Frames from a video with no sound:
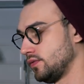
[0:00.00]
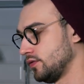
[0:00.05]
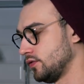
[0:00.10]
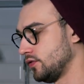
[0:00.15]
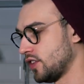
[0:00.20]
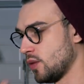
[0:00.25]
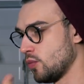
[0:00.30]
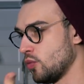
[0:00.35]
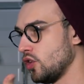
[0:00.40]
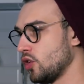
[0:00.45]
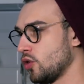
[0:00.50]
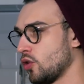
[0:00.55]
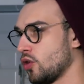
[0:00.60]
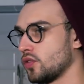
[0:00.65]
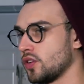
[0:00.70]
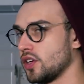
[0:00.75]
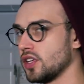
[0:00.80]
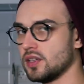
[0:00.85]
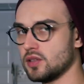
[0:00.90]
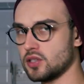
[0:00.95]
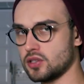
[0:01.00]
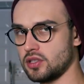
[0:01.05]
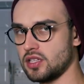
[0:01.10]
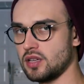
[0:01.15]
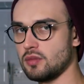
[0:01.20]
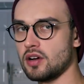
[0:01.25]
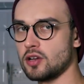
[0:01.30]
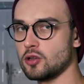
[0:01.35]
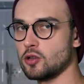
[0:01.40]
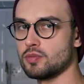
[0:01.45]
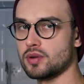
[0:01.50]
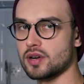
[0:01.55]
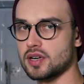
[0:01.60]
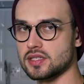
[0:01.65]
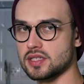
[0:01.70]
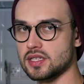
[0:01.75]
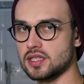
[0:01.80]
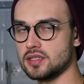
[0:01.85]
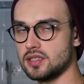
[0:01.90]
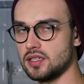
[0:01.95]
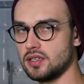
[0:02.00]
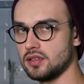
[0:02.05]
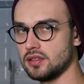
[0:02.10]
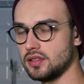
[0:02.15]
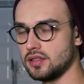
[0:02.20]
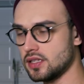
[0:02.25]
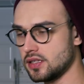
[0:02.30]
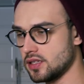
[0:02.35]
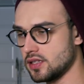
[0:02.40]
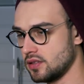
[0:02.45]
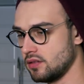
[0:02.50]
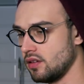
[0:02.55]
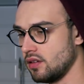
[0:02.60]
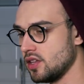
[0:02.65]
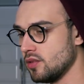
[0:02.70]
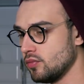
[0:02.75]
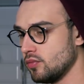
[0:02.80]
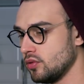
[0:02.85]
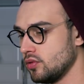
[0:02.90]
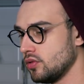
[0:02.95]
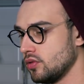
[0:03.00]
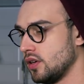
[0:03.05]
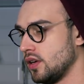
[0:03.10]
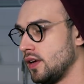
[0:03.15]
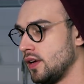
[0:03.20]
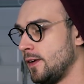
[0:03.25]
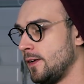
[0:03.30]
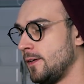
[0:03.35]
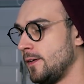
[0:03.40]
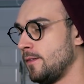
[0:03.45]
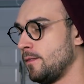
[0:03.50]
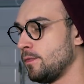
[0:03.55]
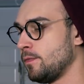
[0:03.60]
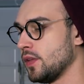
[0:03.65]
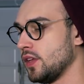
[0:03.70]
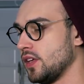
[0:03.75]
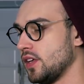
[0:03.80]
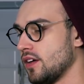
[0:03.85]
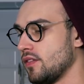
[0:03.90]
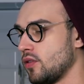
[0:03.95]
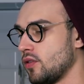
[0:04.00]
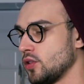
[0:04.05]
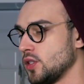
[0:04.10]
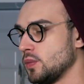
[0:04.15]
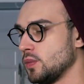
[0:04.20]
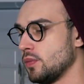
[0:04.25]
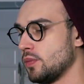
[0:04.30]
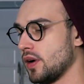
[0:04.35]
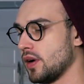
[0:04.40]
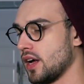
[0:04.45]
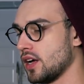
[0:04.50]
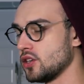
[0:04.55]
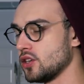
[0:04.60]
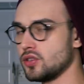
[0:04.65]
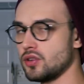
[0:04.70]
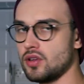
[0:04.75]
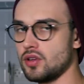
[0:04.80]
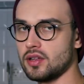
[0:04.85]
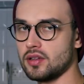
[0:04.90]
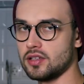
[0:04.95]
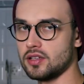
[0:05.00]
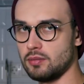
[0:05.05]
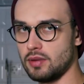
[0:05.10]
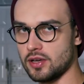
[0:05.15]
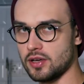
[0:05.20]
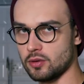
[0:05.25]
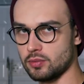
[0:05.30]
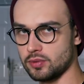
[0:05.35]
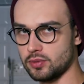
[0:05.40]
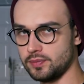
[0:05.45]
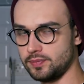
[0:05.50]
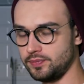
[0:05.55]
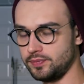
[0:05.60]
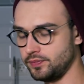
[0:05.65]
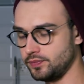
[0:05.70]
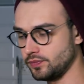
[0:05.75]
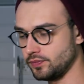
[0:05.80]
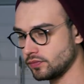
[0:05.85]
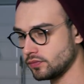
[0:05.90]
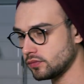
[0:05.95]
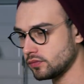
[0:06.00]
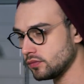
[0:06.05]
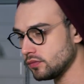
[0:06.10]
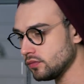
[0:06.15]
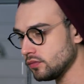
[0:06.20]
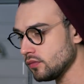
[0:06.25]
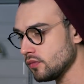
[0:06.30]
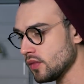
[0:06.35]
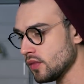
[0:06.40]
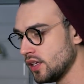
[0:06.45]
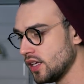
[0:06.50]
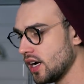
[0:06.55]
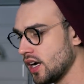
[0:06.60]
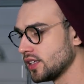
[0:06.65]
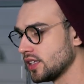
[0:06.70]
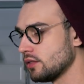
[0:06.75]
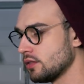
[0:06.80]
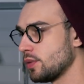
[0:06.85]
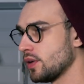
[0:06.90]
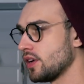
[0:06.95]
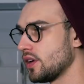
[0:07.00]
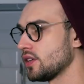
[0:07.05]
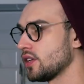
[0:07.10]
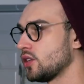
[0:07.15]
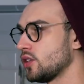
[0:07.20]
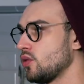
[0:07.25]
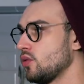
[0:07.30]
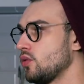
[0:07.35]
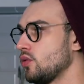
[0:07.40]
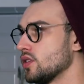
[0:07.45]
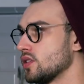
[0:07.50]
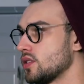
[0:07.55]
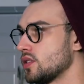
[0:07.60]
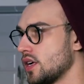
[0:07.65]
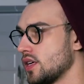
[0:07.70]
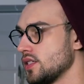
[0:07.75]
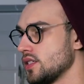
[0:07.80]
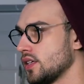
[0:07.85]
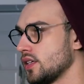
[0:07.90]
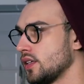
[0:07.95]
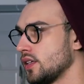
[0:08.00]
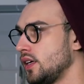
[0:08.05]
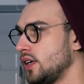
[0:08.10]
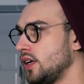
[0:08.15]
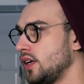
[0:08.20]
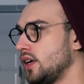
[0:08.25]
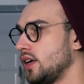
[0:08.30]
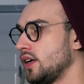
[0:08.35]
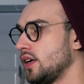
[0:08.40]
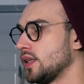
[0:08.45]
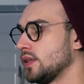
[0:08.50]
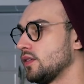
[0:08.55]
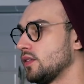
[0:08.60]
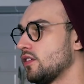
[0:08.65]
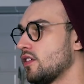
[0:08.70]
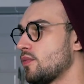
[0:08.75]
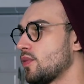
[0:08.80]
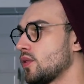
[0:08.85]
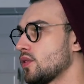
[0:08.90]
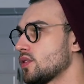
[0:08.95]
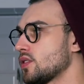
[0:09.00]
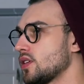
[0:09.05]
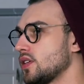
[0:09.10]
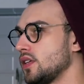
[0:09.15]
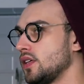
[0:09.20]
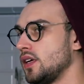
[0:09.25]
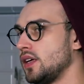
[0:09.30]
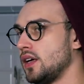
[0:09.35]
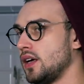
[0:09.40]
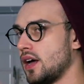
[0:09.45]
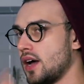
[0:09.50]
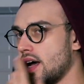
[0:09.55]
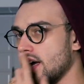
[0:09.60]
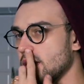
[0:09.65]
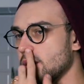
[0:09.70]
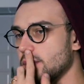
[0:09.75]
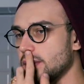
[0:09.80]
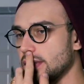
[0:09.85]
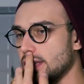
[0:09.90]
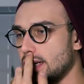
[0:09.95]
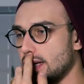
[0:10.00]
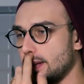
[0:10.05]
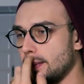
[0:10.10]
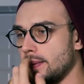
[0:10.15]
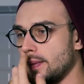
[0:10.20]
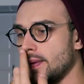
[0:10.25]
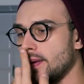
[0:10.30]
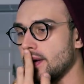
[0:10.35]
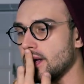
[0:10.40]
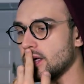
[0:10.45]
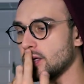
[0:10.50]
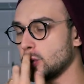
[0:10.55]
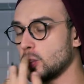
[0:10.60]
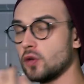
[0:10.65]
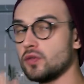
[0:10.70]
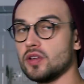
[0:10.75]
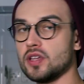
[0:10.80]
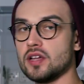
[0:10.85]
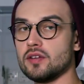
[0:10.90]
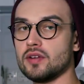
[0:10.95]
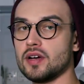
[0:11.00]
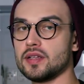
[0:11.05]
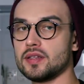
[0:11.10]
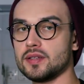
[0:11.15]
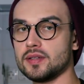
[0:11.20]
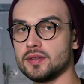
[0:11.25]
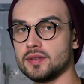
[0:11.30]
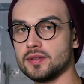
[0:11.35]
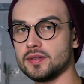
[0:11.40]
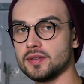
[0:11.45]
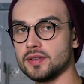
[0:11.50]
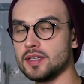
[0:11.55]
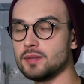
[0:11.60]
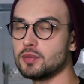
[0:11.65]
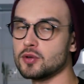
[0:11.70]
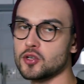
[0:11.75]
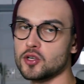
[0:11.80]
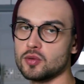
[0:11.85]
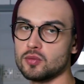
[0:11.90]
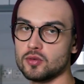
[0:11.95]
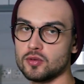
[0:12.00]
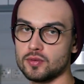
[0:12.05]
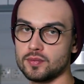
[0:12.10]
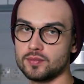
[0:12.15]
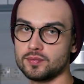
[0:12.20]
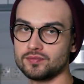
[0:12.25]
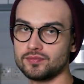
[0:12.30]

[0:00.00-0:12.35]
формулировки того, что там могло произойти, я, естественно, не буду. Я вроде бы пока еще не долбоеб. Я хотел бы поговорить о другой стороне этого вопроса, а именно, кто виноват и почему.